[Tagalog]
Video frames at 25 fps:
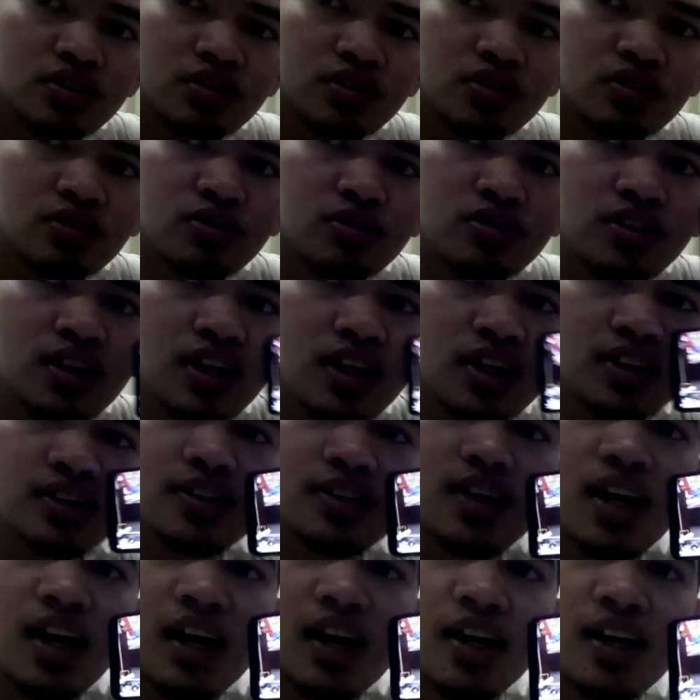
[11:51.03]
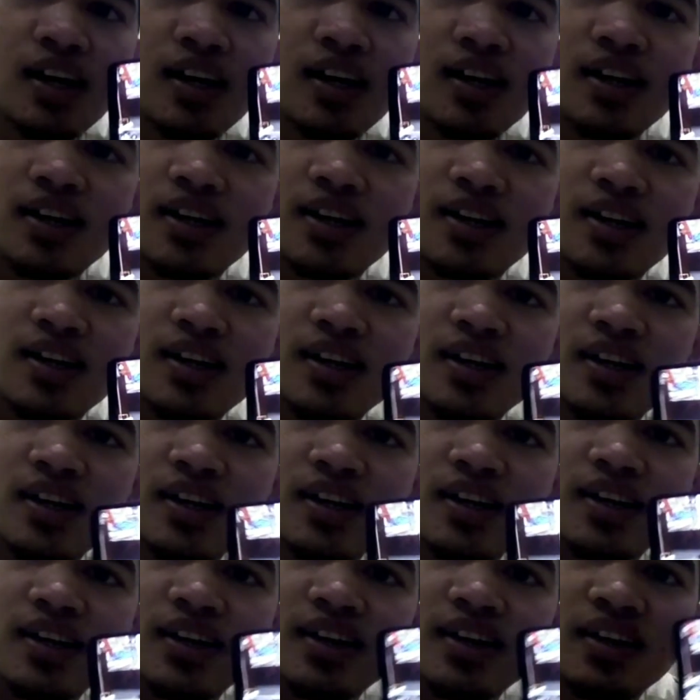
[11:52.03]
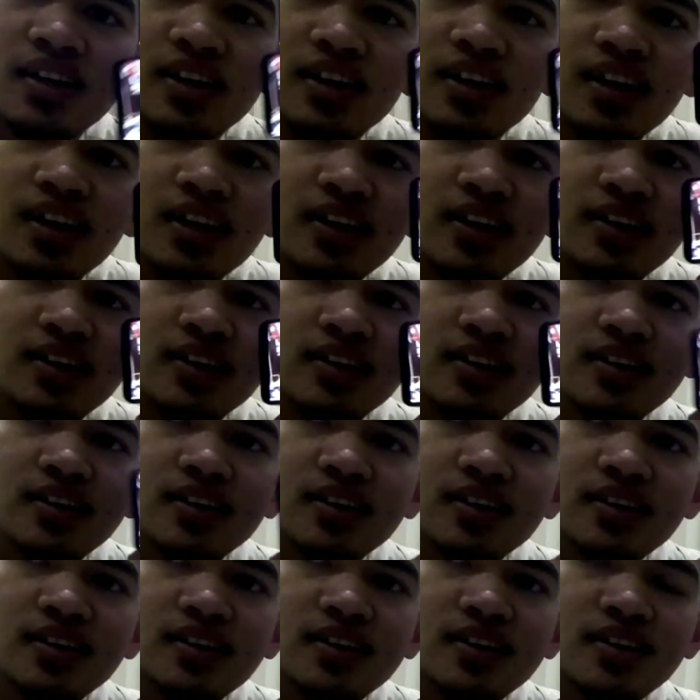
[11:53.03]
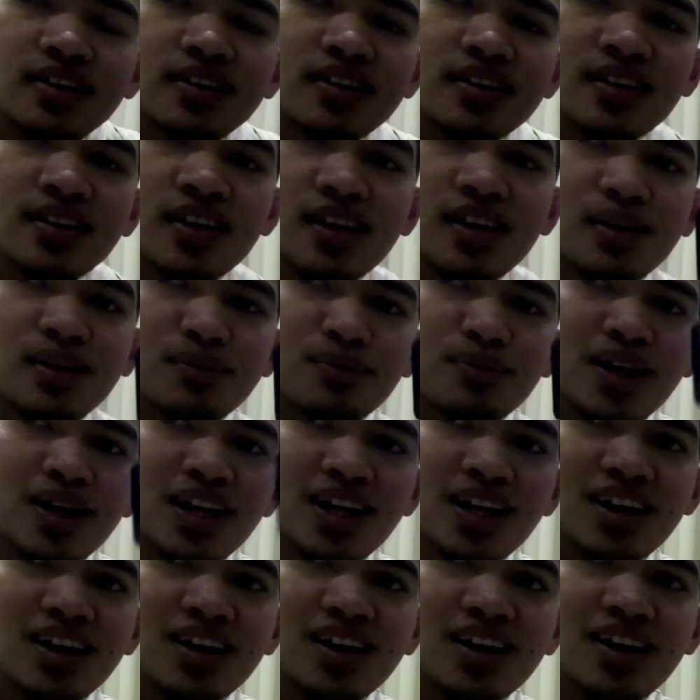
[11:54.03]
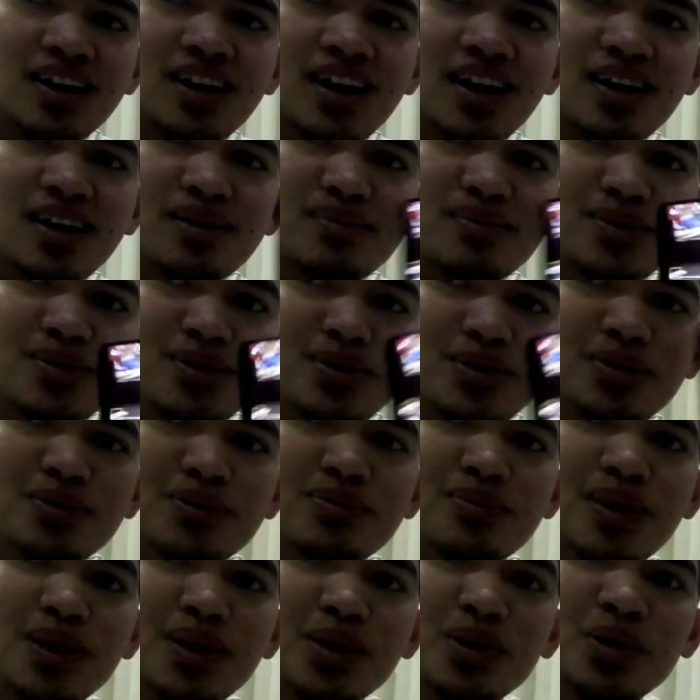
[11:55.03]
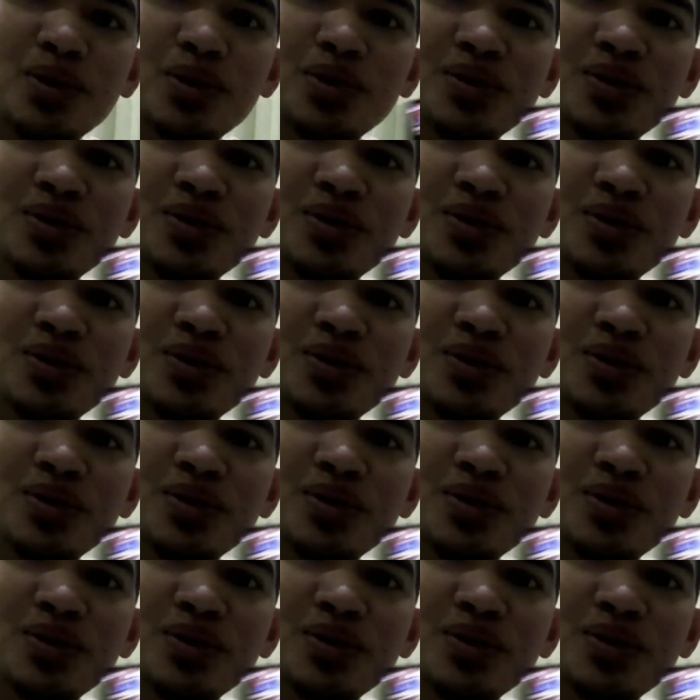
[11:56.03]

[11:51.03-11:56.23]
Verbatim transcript: doon lang siya. Yan. Parang alam mo yung manok